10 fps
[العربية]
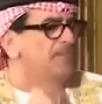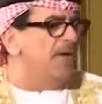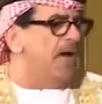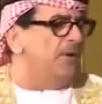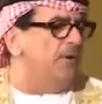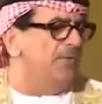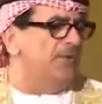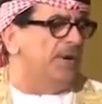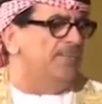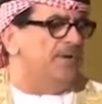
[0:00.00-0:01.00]
بياره
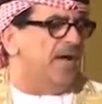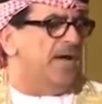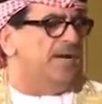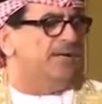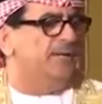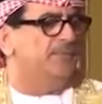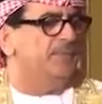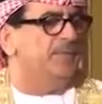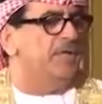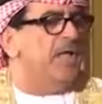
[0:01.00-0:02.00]
اضرب يعني
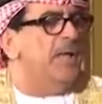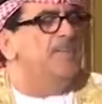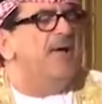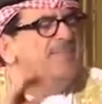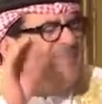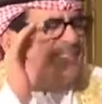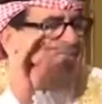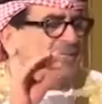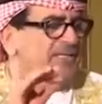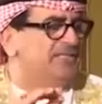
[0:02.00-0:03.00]

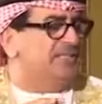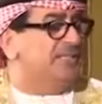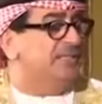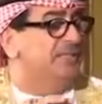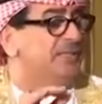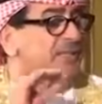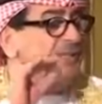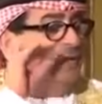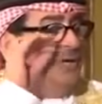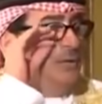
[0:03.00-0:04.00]
بهمس تحكي
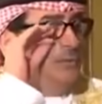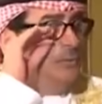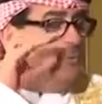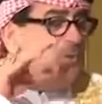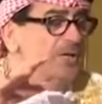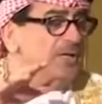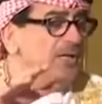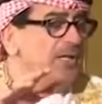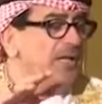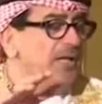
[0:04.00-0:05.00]
تقول
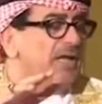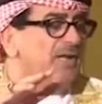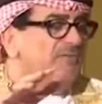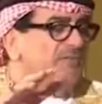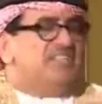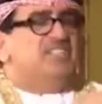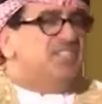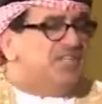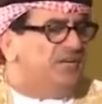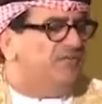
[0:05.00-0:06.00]
رفت
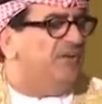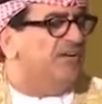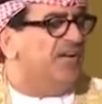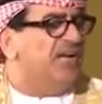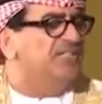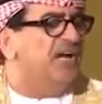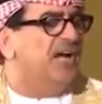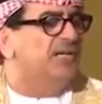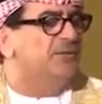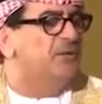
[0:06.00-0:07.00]
جنح
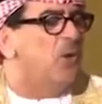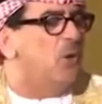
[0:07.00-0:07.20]
فراشات